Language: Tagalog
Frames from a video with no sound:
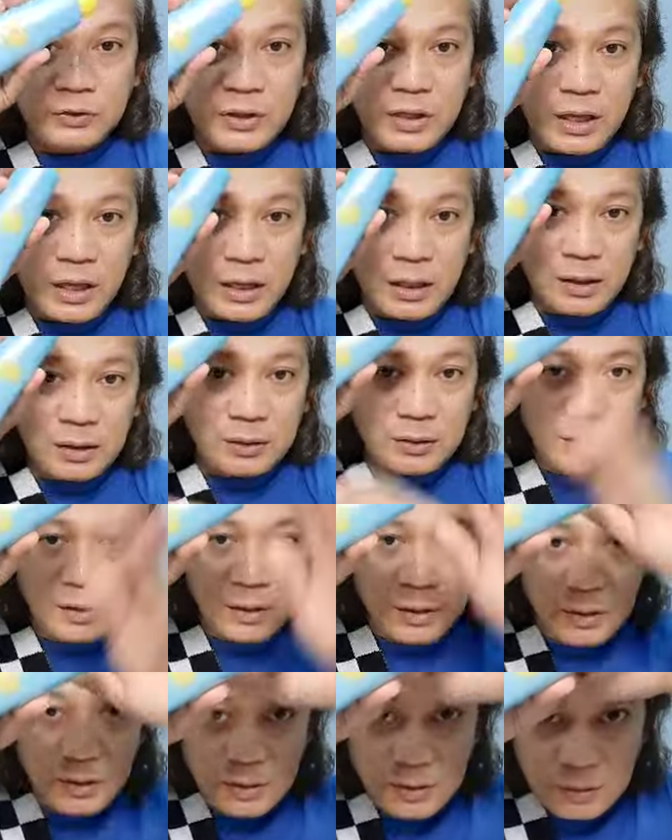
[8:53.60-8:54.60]
Okay.
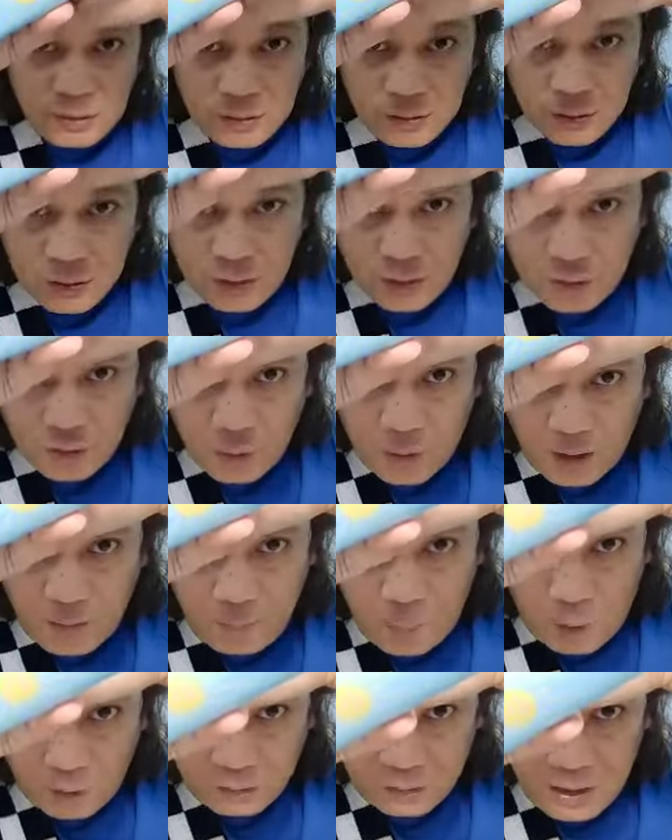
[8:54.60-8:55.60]
So, I
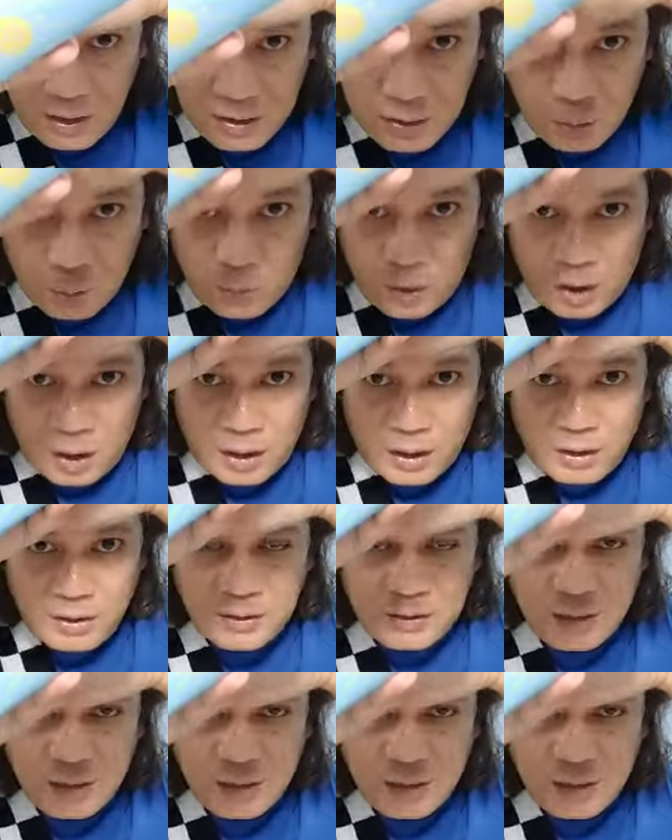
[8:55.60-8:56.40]
bought this one